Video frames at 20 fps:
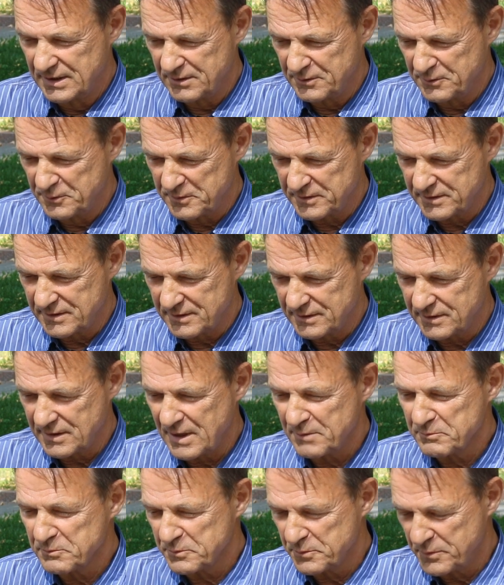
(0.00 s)
Вот,
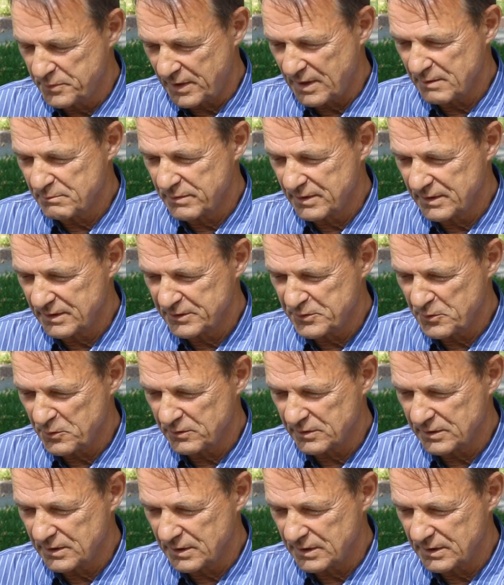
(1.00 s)
там пробыл
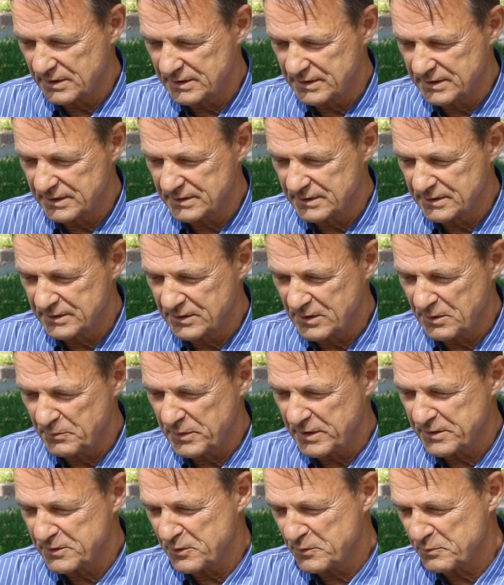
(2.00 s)
долго. но ну, а
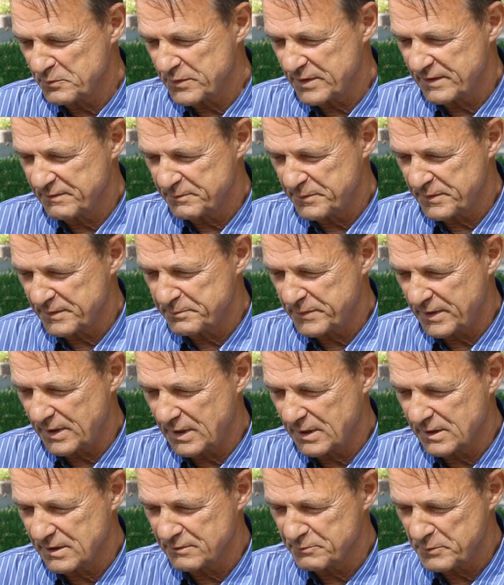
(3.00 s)
потом при,
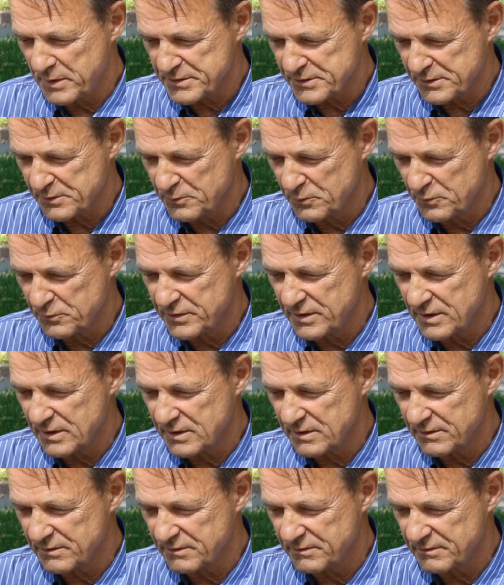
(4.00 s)
приехал в Москву
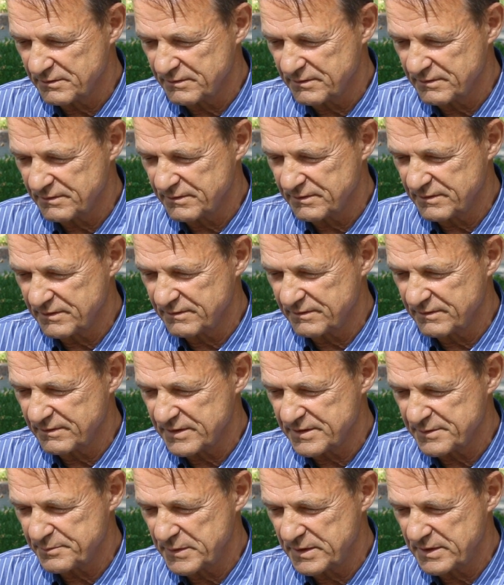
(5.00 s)
где-то
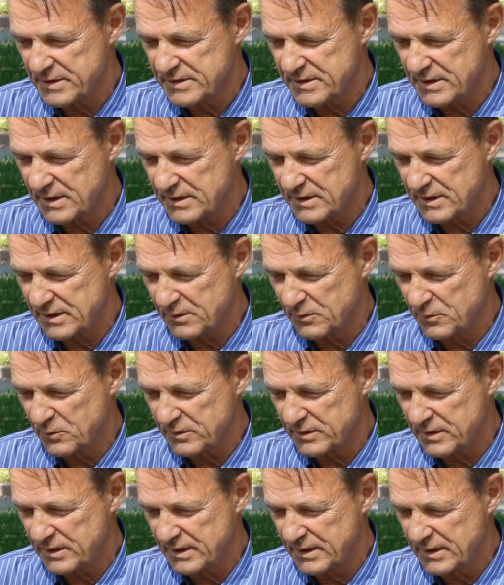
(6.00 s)
в 80-е
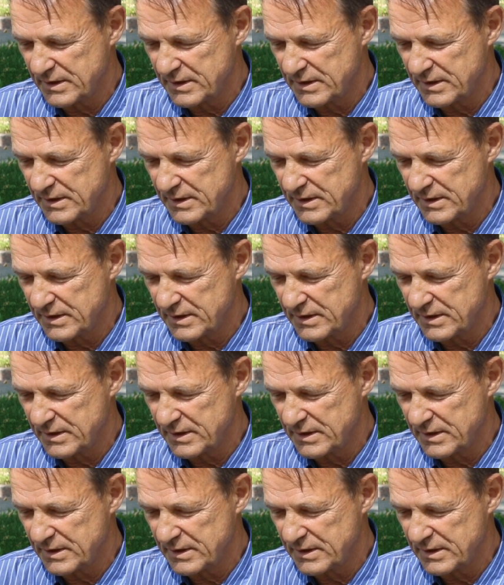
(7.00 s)
годы.